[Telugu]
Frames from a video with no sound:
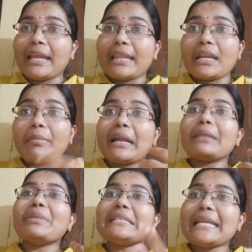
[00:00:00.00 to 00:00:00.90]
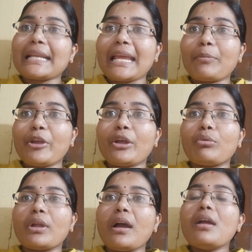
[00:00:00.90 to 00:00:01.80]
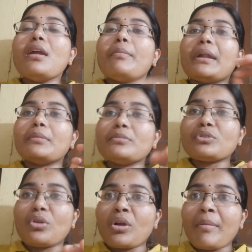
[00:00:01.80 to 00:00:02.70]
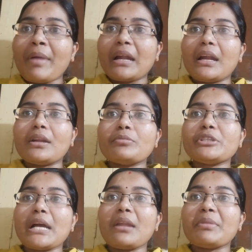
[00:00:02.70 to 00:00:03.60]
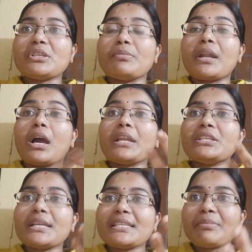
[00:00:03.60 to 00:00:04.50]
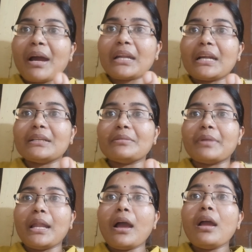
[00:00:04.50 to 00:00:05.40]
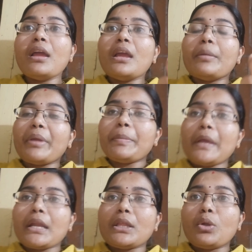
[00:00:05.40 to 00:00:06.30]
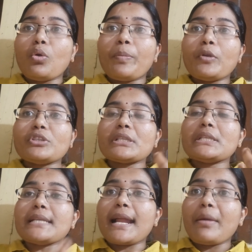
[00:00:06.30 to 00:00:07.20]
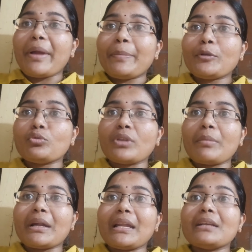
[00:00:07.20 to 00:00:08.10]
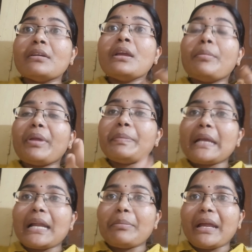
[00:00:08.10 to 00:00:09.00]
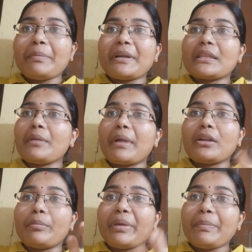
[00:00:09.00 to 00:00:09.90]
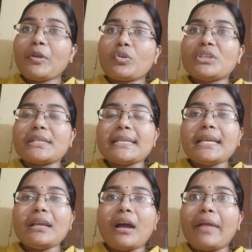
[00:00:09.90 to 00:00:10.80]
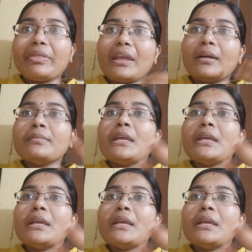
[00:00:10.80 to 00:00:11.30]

ఏదైనా మన మిస్టేక్ లేకపోయినా కూడా మనం స్లోగా మాట్లాడడం చాలా మంచిది మనం అరిచి అరిచి మాట్లాడడం వల్ల బేబీ అనేది లోపల వచ్చేసి చాలా భయపడుతుంది అనమాట బేబీ కానీ భయపడితే మన బేబీకి వచ్చేసి అంత